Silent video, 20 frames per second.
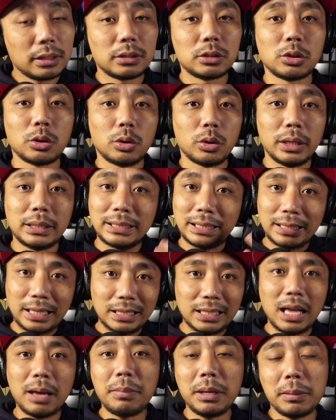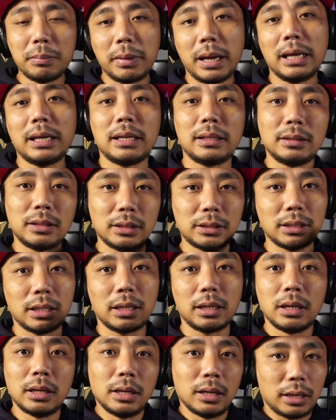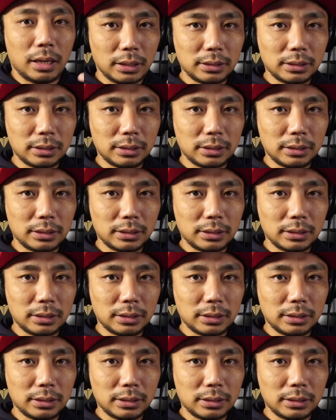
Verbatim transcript: So, it's a dynamic mic. Hindi siya